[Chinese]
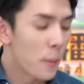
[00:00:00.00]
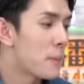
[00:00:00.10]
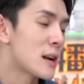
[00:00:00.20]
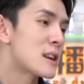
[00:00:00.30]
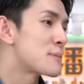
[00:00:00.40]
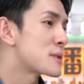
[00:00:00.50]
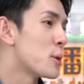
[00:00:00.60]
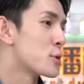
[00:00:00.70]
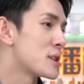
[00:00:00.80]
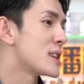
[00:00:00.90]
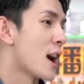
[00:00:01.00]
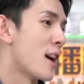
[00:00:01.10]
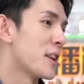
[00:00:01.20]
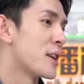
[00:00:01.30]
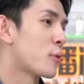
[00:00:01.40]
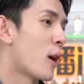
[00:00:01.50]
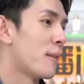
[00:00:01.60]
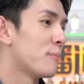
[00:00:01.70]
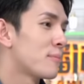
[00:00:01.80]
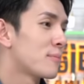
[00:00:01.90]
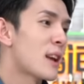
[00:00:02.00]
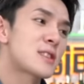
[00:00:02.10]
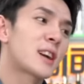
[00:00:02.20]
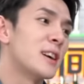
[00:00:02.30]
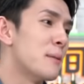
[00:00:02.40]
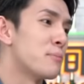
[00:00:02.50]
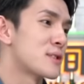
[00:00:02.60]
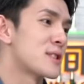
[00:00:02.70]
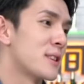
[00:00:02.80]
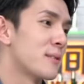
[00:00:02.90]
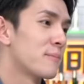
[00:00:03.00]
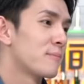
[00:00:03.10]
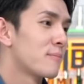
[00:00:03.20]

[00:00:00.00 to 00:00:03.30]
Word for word: 我不知道是不是我最近想要那一款，但是可能不是。